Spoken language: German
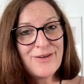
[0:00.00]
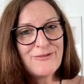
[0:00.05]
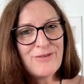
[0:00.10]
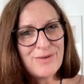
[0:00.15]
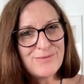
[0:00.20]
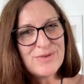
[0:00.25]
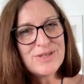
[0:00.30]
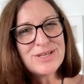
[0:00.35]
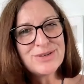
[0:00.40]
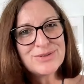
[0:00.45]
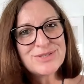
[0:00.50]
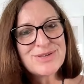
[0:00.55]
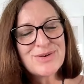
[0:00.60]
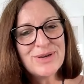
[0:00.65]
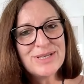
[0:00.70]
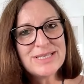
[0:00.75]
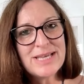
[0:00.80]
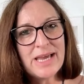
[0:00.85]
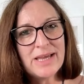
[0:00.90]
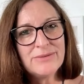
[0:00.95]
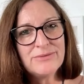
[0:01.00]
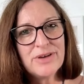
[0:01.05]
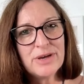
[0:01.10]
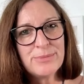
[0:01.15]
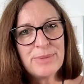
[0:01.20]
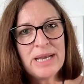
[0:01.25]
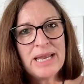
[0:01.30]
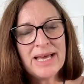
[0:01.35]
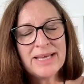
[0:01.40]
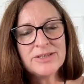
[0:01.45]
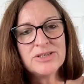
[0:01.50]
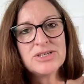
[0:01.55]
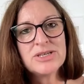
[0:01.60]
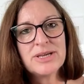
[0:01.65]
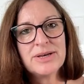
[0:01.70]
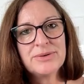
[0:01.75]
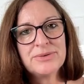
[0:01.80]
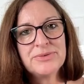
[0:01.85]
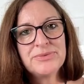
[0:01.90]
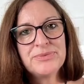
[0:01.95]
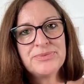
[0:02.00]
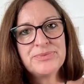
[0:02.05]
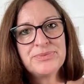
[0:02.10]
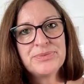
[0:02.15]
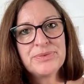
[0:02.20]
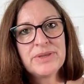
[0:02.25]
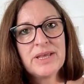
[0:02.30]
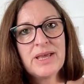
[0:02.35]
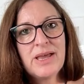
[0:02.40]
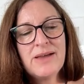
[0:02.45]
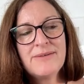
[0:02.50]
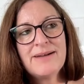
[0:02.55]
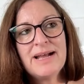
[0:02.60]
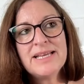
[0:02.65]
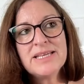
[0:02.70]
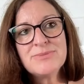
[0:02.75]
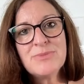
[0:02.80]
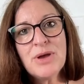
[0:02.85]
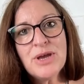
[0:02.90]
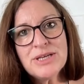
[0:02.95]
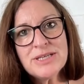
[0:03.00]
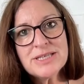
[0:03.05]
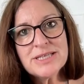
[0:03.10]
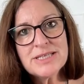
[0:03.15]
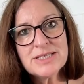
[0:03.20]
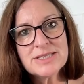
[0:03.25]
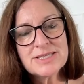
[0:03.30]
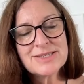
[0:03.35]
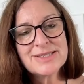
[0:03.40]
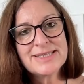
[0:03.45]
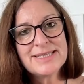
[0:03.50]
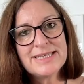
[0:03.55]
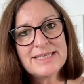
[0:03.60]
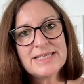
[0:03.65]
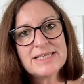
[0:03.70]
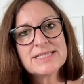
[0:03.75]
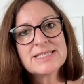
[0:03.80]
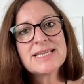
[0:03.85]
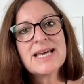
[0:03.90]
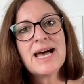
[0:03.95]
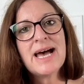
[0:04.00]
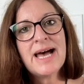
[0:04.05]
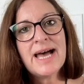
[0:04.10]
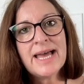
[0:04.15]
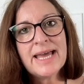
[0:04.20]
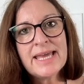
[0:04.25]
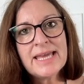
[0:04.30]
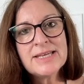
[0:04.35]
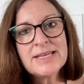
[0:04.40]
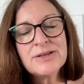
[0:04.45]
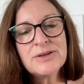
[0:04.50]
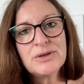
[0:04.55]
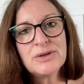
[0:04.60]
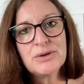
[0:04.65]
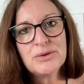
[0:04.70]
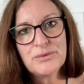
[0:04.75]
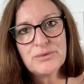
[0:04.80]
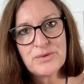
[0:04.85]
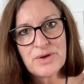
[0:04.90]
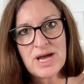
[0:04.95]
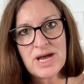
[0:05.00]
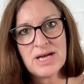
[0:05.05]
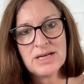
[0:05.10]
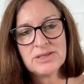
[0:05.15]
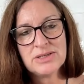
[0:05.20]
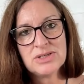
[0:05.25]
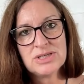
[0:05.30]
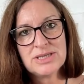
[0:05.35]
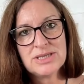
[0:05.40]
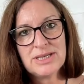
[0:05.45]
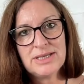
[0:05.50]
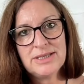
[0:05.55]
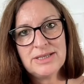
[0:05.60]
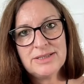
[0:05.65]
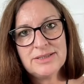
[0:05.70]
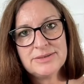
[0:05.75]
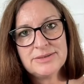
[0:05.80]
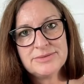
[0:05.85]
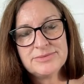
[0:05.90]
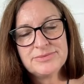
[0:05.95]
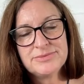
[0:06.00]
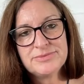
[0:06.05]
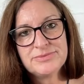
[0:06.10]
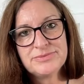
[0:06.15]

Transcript: Wollen wir die uns heute einfach mal anschauen? Weil ich möchte dir zunächst eine Frage stellen.